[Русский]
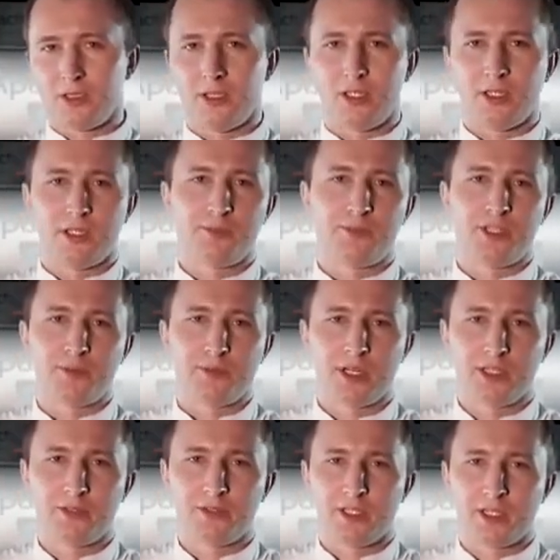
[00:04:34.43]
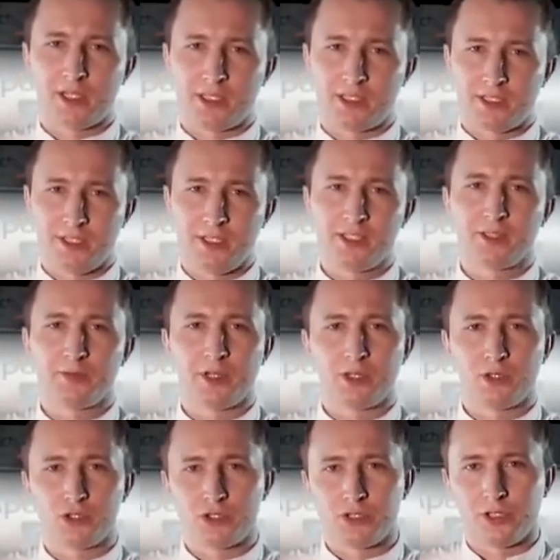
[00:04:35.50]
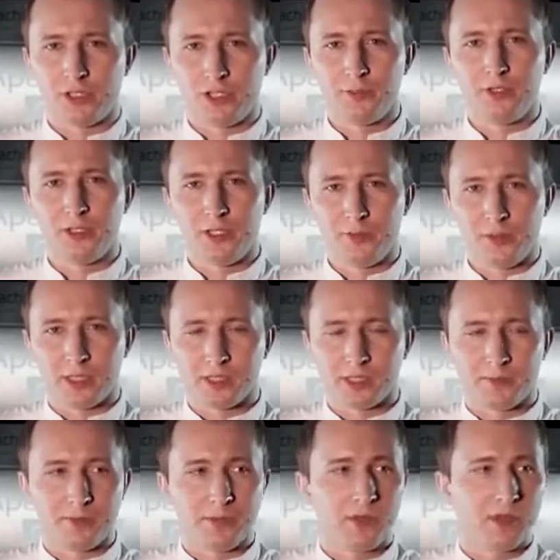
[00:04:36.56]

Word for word: для перемалывания костей, замороженной рыбы или мяса.